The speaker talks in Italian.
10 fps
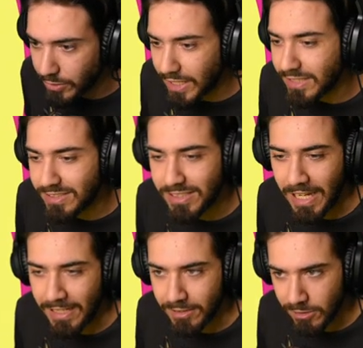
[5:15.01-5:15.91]
nel
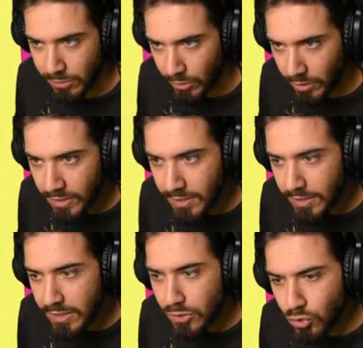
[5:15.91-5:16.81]
senso
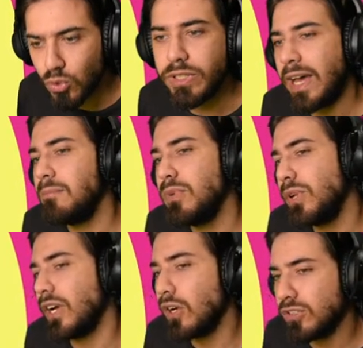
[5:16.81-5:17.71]
tu cambi
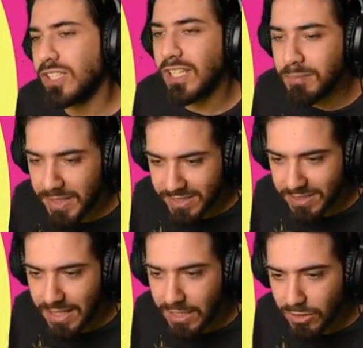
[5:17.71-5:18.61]
una cosa del
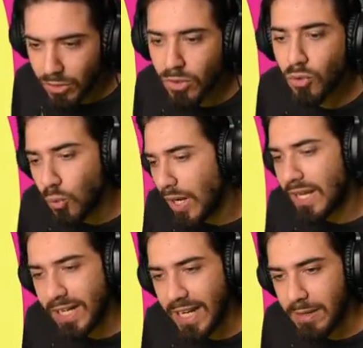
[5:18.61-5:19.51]
passato,
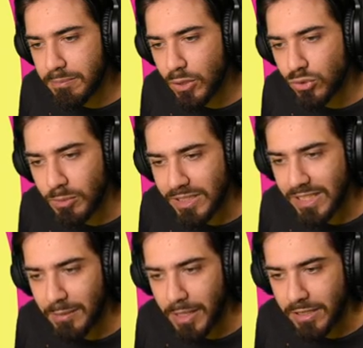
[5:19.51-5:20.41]
quella cambia
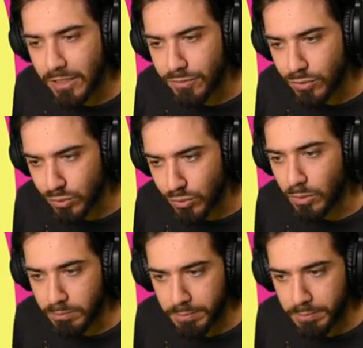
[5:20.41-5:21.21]
automaticamente il futuro.